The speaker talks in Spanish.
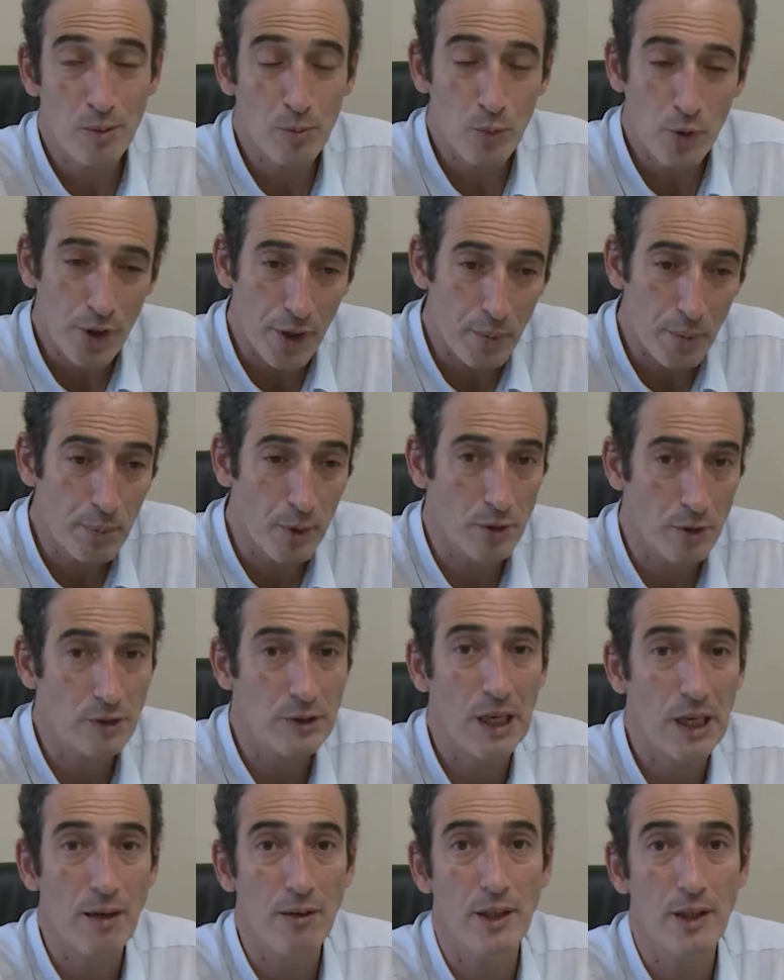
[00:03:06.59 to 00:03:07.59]
muy
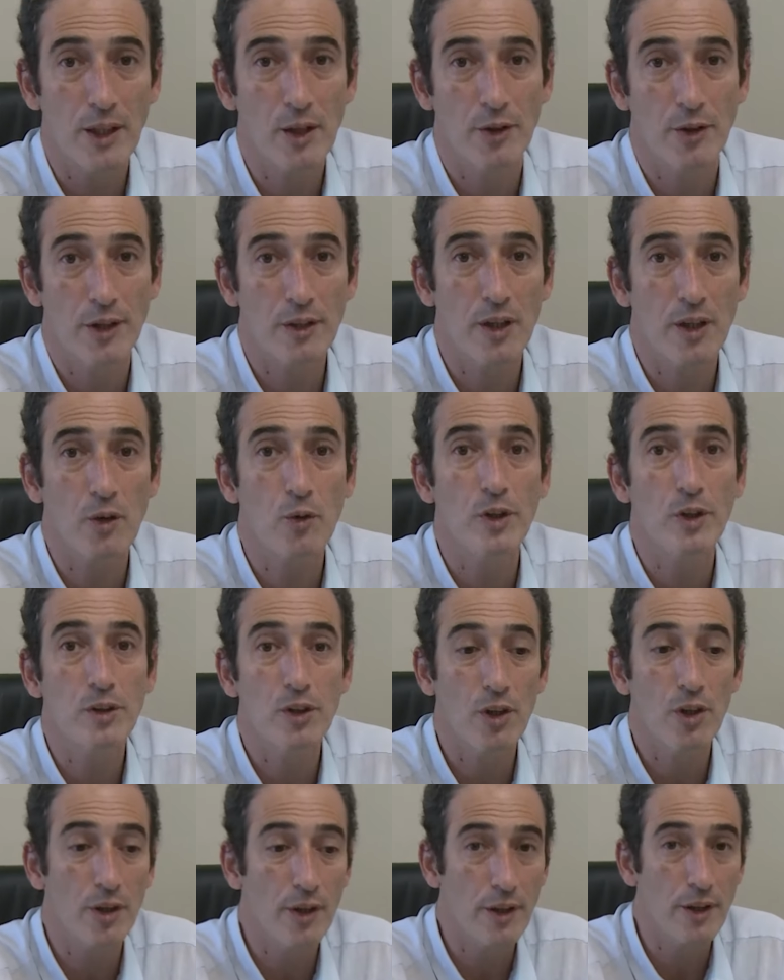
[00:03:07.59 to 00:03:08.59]
responsables con estas
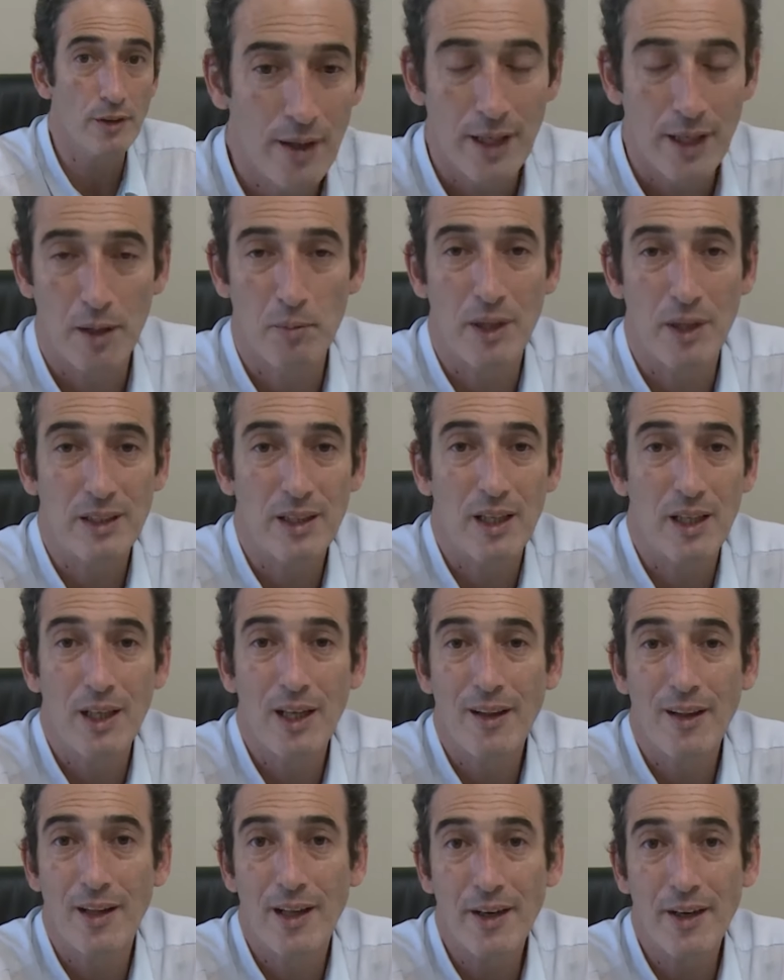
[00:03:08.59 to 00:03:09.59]
cuestiones. En
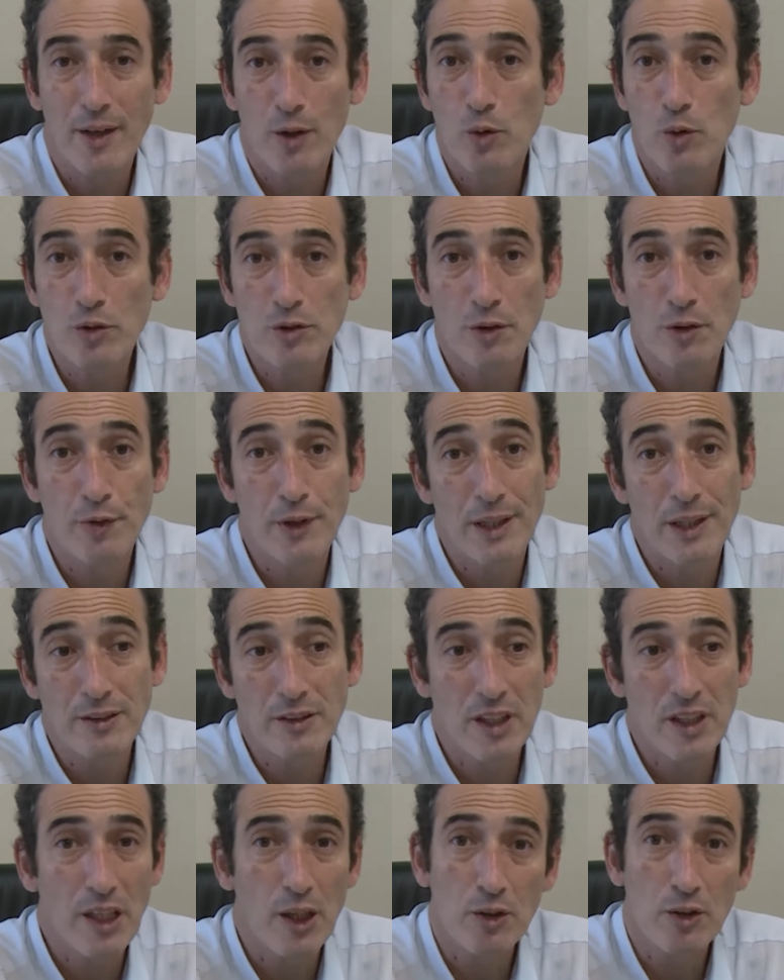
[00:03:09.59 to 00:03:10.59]
materia de recursos
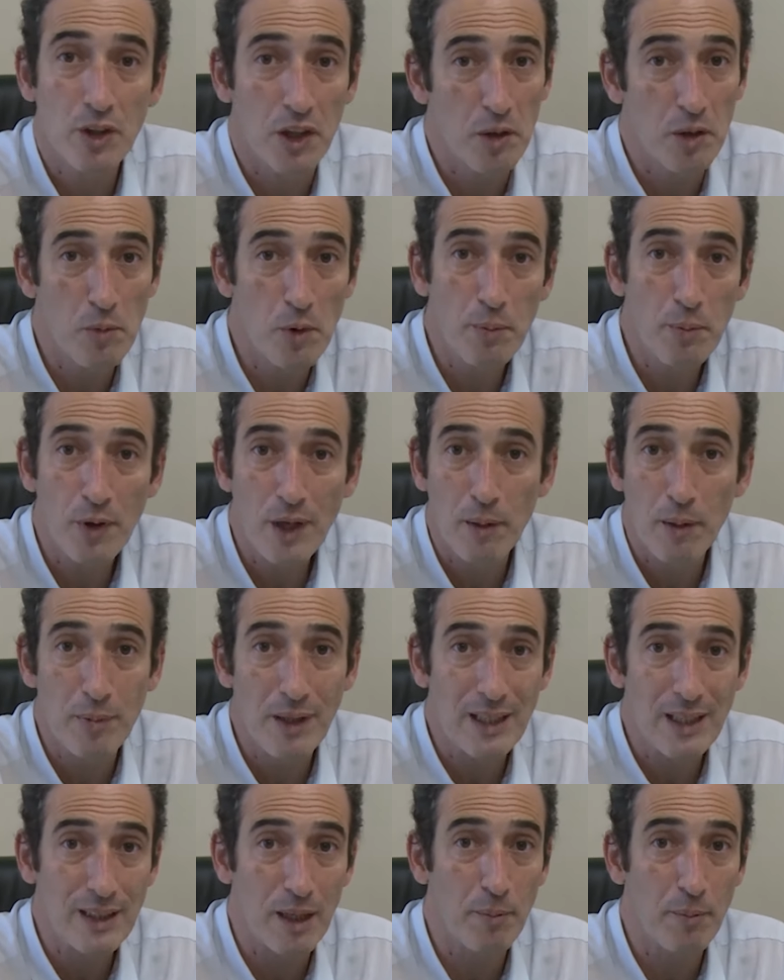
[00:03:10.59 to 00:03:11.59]
financieros tenemos poca
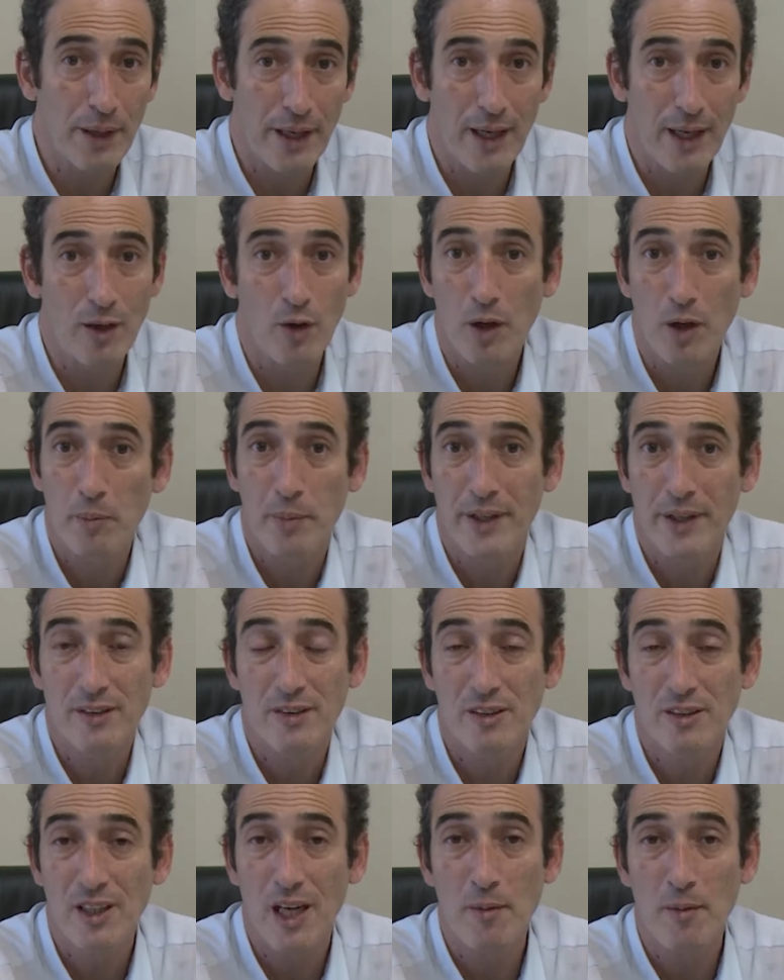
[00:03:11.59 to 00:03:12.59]
plata para lo que
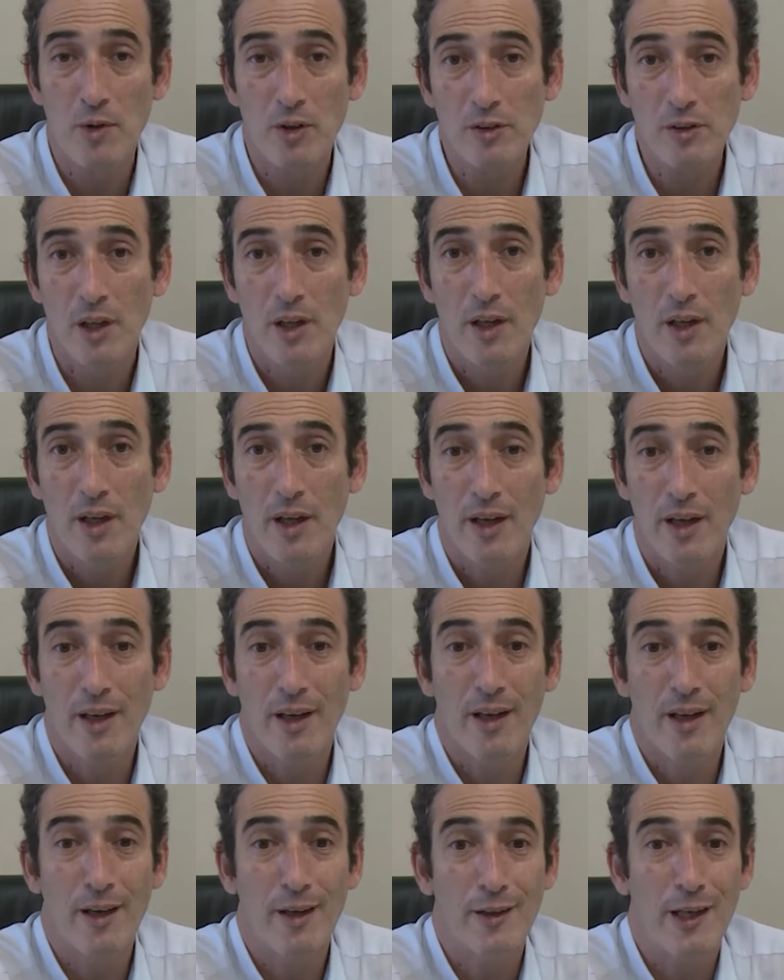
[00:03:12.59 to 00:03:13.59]
precisamos
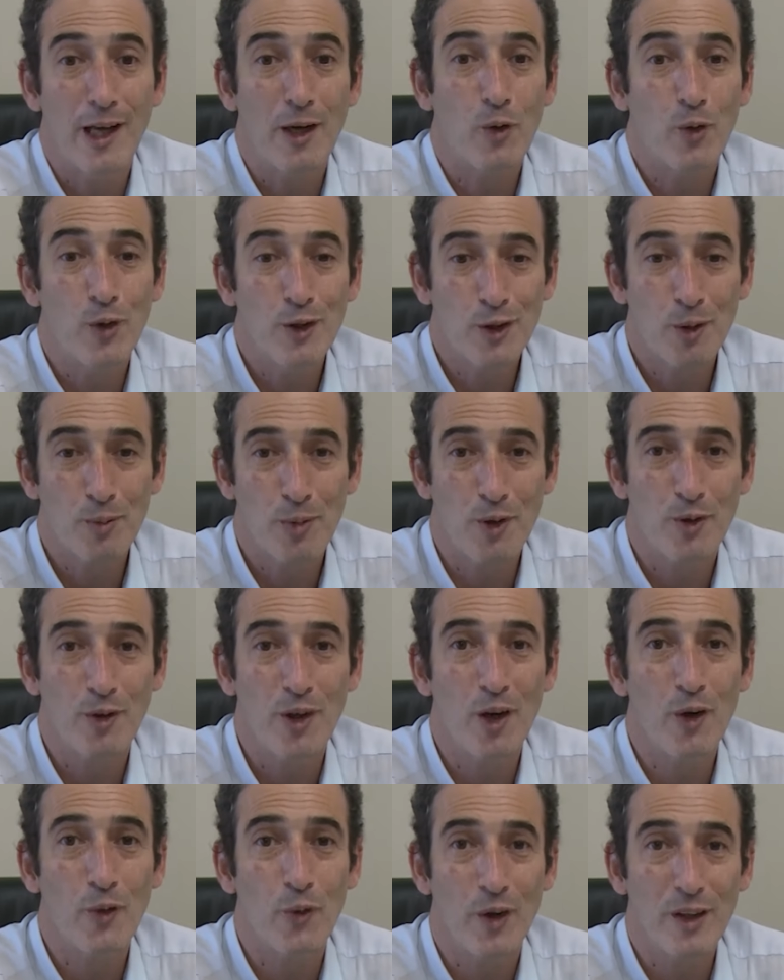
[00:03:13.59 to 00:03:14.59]
eh, y el juicio por
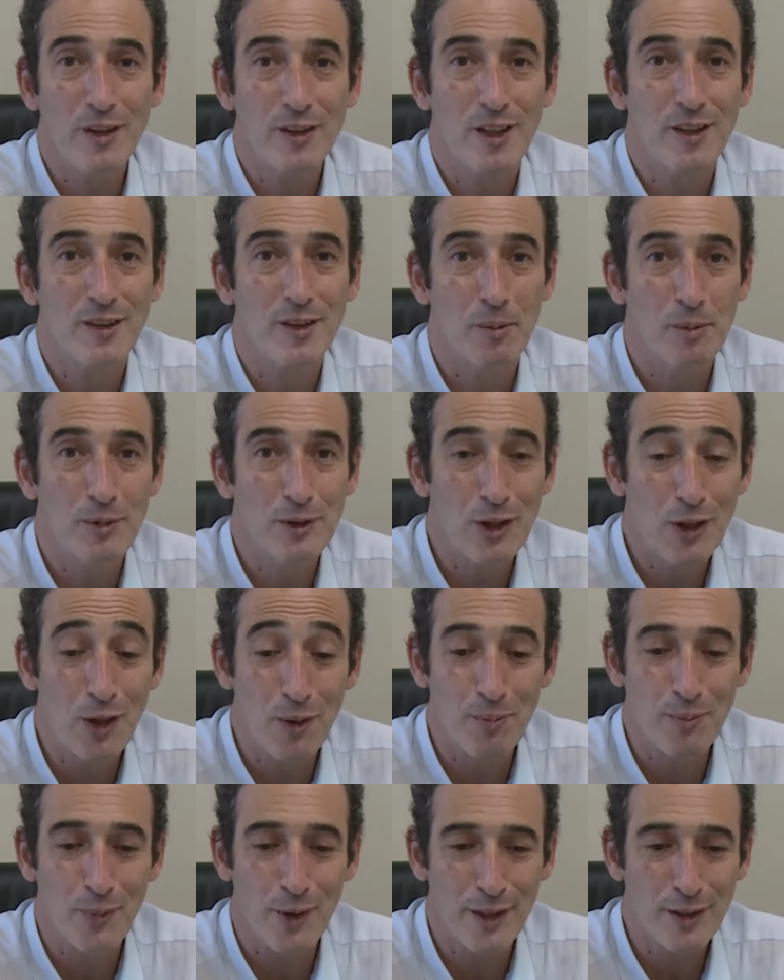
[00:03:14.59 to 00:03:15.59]
jurados no es
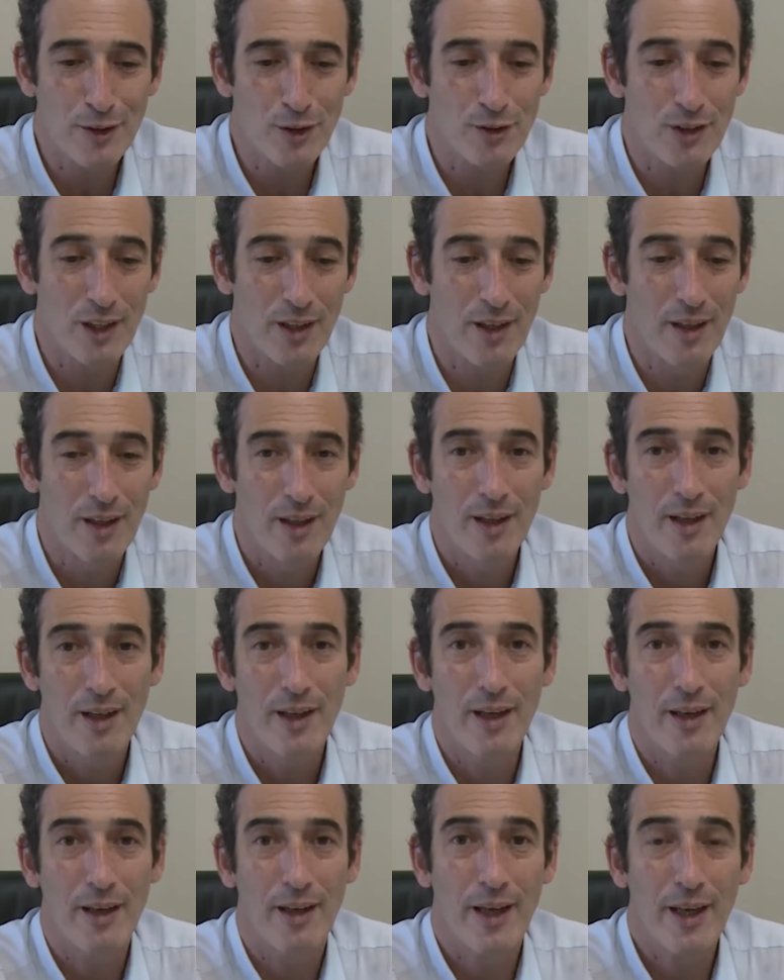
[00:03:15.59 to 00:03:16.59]
excepción. Por eso eh,
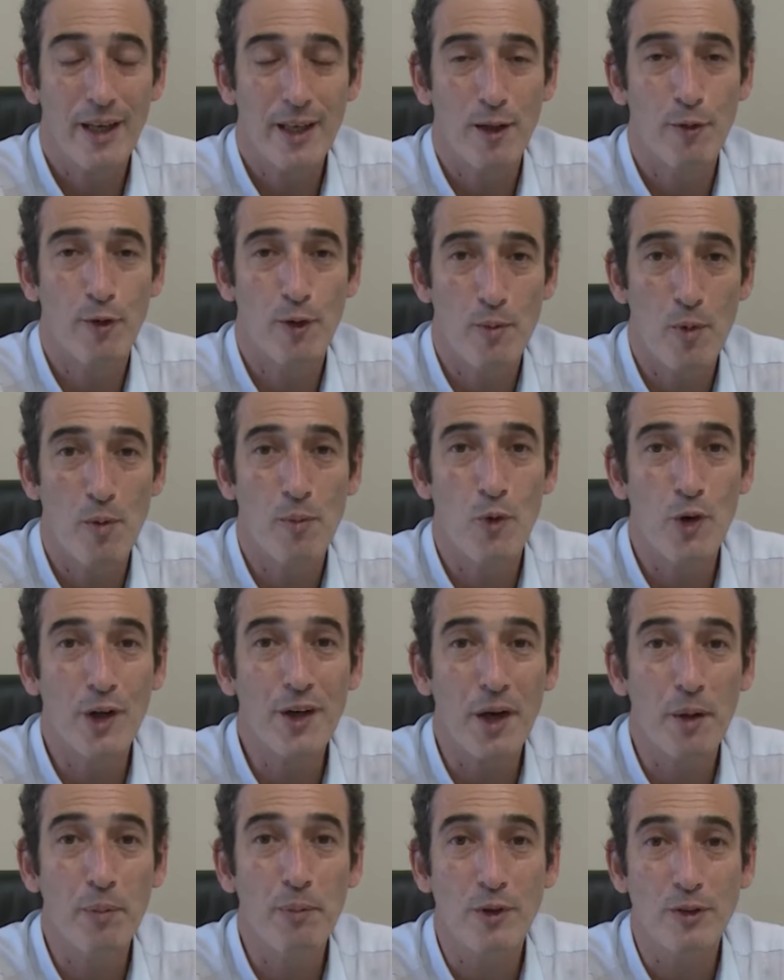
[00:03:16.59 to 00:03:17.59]
es que fuimos muy
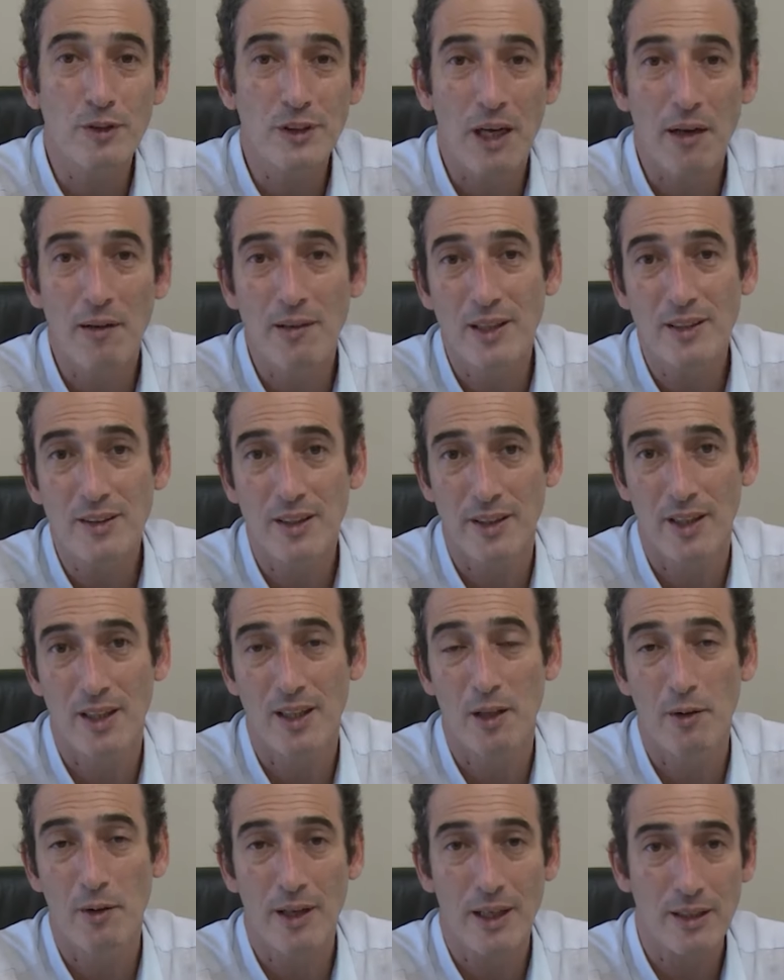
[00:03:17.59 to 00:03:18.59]
responsables en el
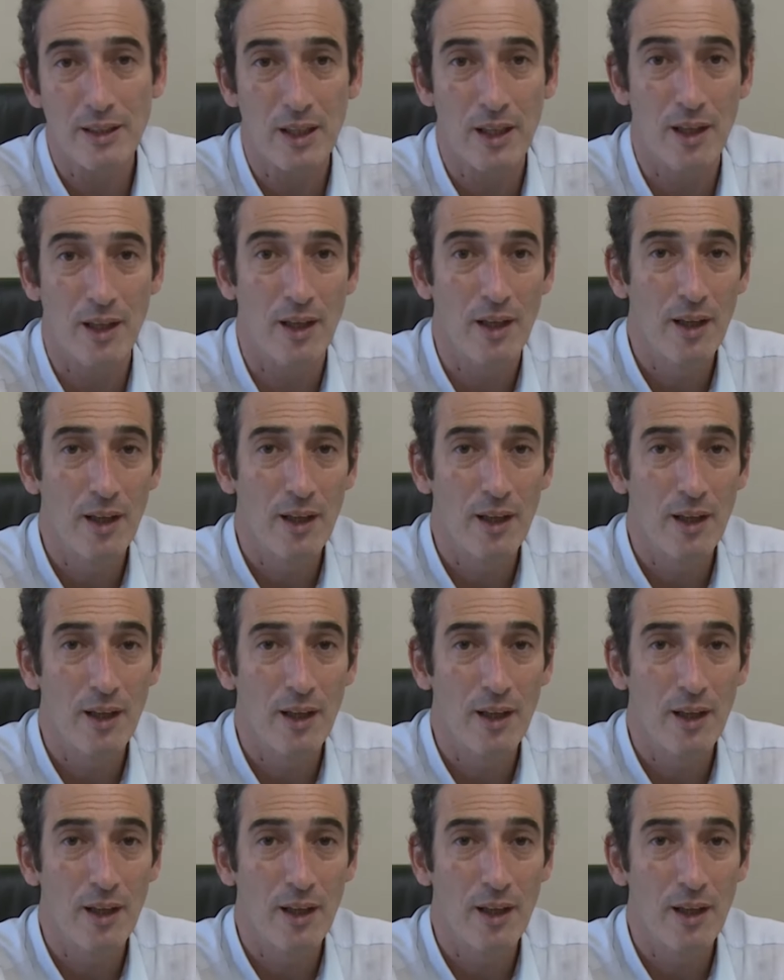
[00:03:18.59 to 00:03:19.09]
debate